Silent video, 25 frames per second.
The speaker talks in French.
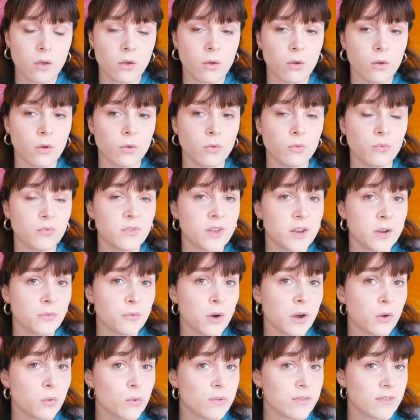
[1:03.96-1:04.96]
Euh, donc vous allez
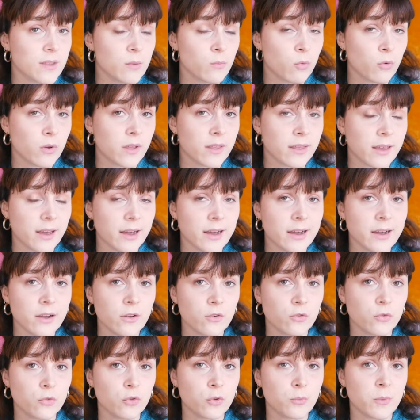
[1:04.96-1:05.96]
voir que c'est mon
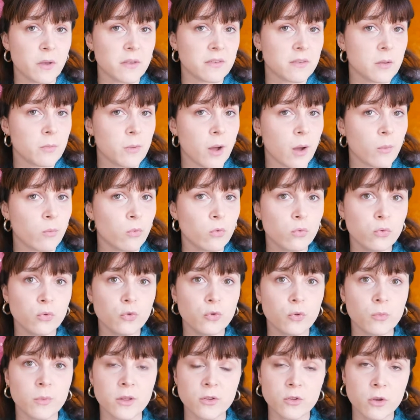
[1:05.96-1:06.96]
cas, je suis passée par beaucoup
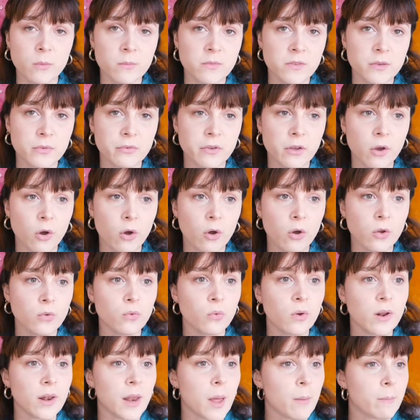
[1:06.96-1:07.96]
de médiums différents,
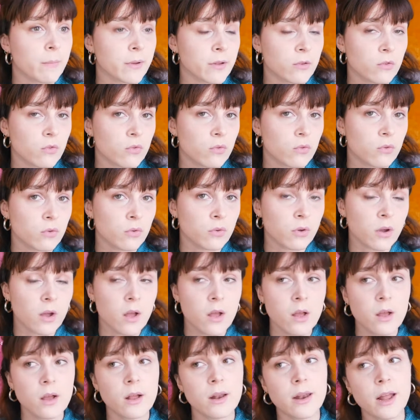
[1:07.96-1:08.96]
donc la peinture,
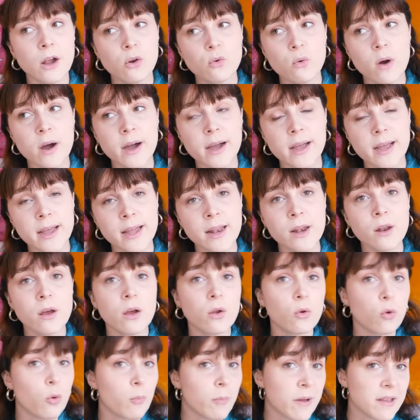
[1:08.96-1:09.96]
l'aquarelle,
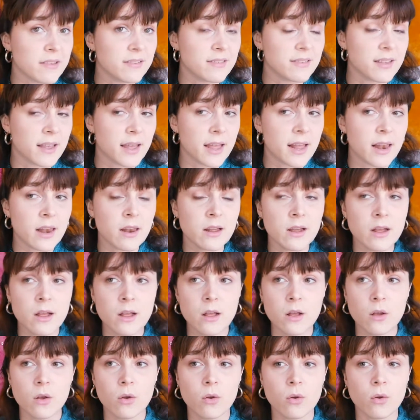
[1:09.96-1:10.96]
le pastel,
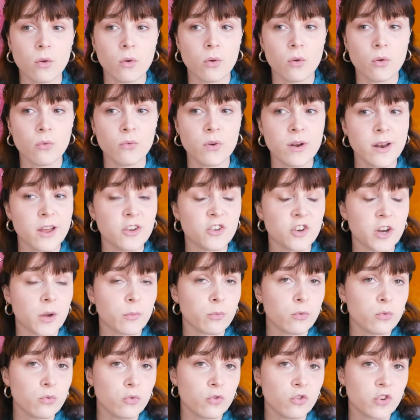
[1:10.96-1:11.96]
euh, voilà j'ai un
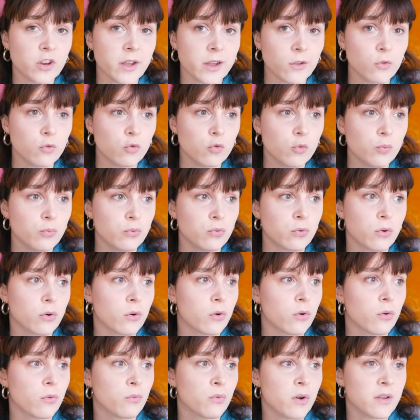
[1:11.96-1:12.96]
peu touché à tout pour
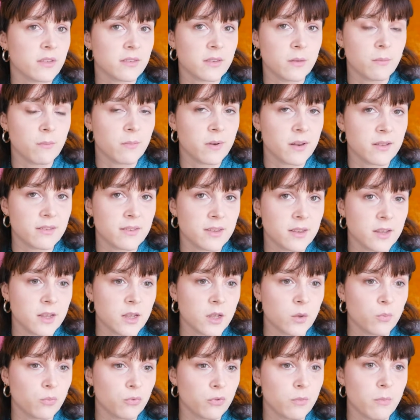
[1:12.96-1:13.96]
euh, voir ce qui me
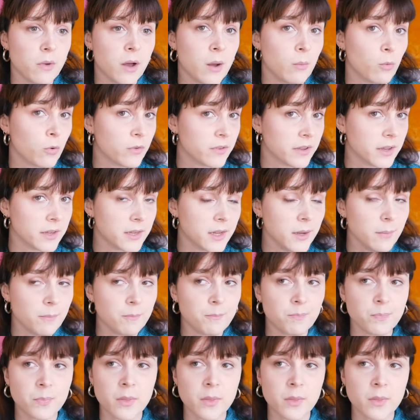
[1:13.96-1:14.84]
plaisait et puis bah, m'entraîner.